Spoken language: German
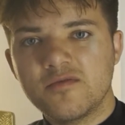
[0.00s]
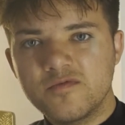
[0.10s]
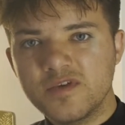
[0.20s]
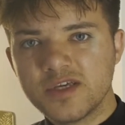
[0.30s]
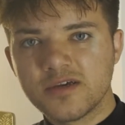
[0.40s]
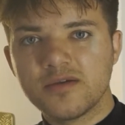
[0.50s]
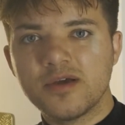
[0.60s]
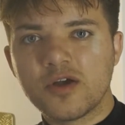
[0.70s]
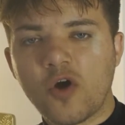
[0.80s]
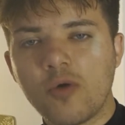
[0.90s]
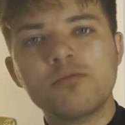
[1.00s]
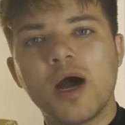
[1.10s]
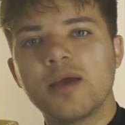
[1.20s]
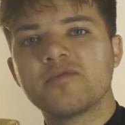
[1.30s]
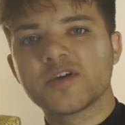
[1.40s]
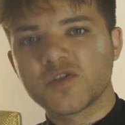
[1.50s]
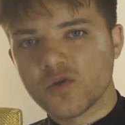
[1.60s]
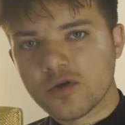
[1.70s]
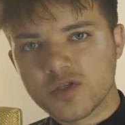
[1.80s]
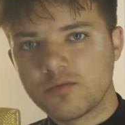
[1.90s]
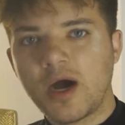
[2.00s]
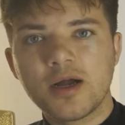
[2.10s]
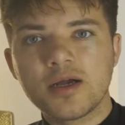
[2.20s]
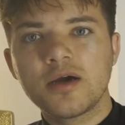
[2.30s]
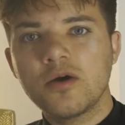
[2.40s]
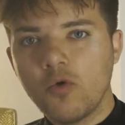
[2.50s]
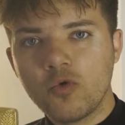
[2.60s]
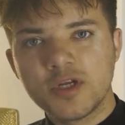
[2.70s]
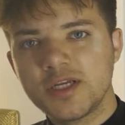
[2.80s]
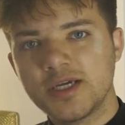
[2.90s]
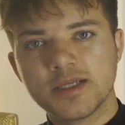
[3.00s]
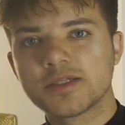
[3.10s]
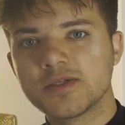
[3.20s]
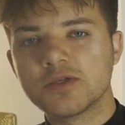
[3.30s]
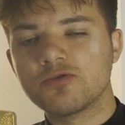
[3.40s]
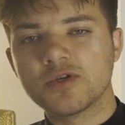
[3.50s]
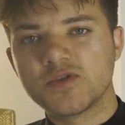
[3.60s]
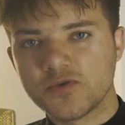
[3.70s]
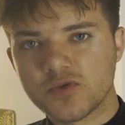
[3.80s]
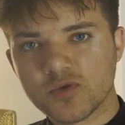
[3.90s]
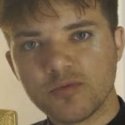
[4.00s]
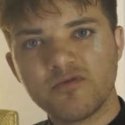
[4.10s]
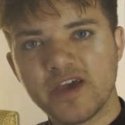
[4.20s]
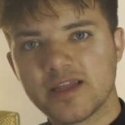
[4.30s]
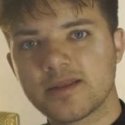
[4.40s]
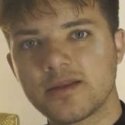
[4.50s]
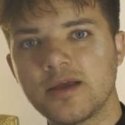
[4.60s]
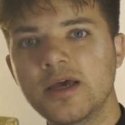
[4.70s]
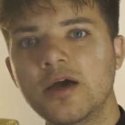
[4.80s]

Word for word: Wir kommen einfach zurück zum Anker, ohne die ganze Situation zu bewerten.